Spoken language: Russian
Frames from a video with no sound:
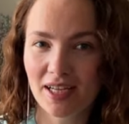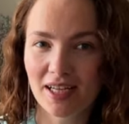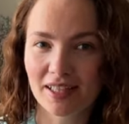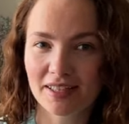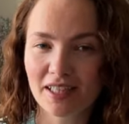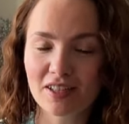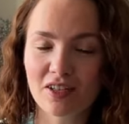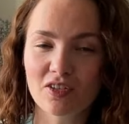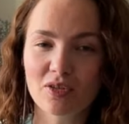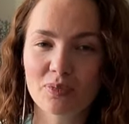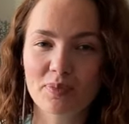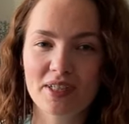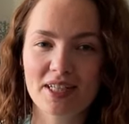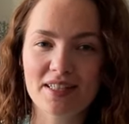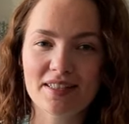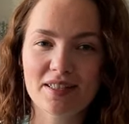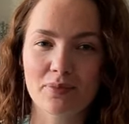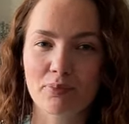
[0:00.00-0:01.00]
Так как
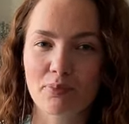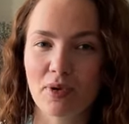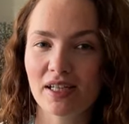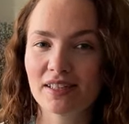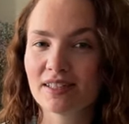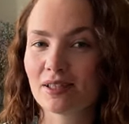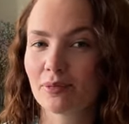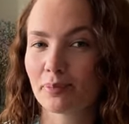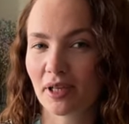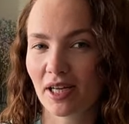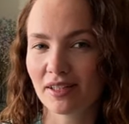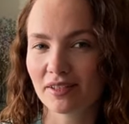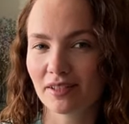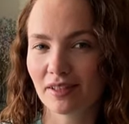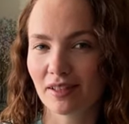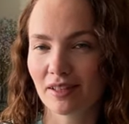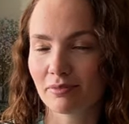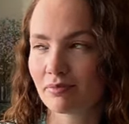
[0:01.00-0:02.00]
впереди майские
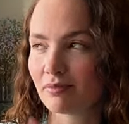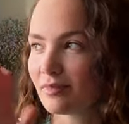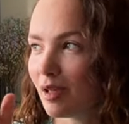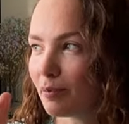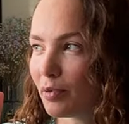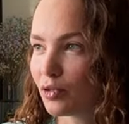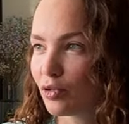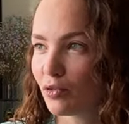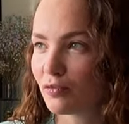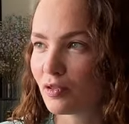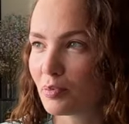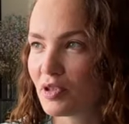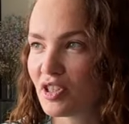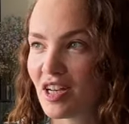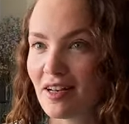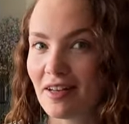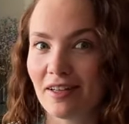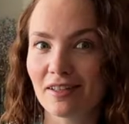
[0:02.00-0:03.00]
праздники, а потом
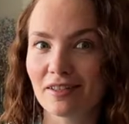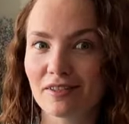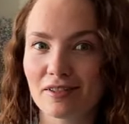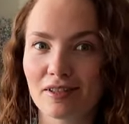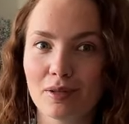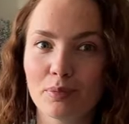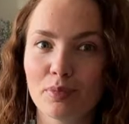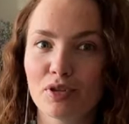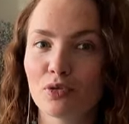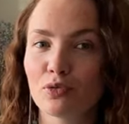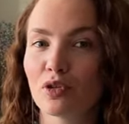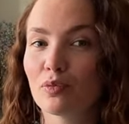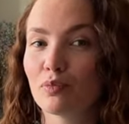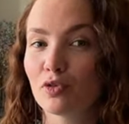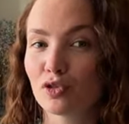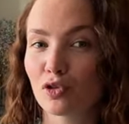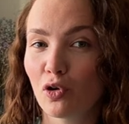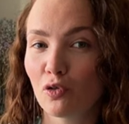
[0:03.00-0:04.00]
вообще лето и период
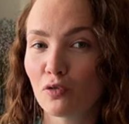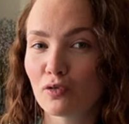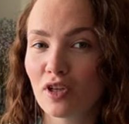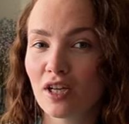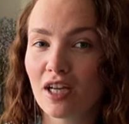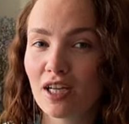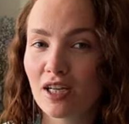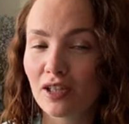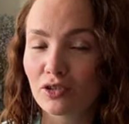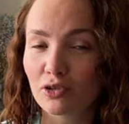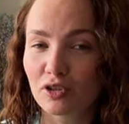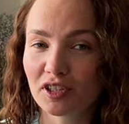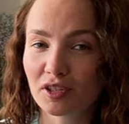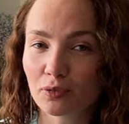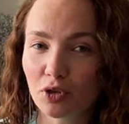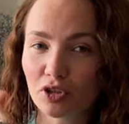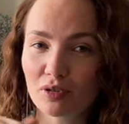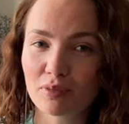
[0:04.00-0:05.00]
отпусков, то
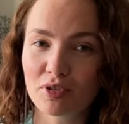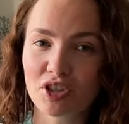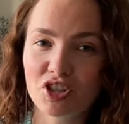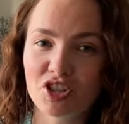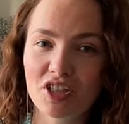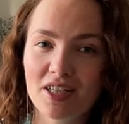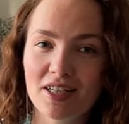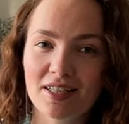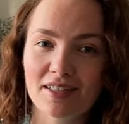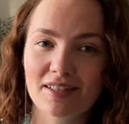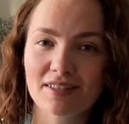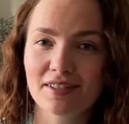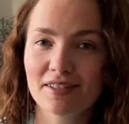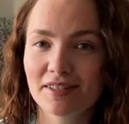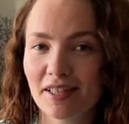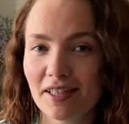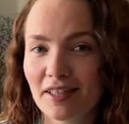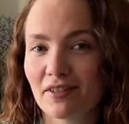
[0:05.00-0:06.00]
сегодня мы решили
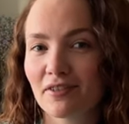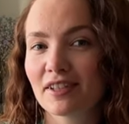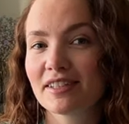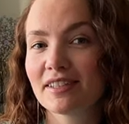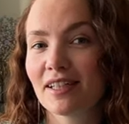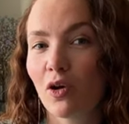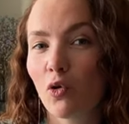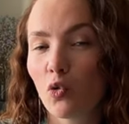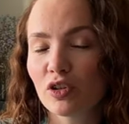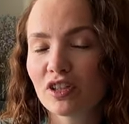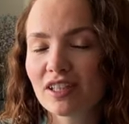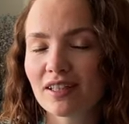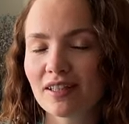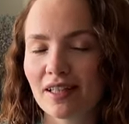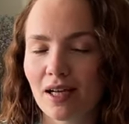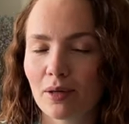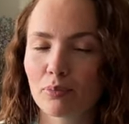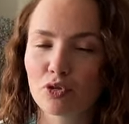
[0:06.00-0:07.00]
снять для вас находки
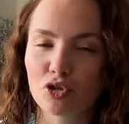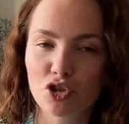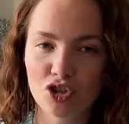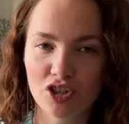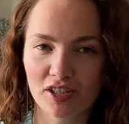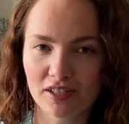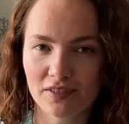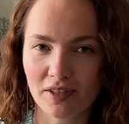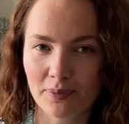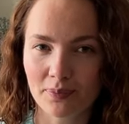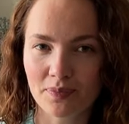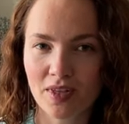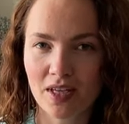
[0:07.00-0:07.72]
для путешествий.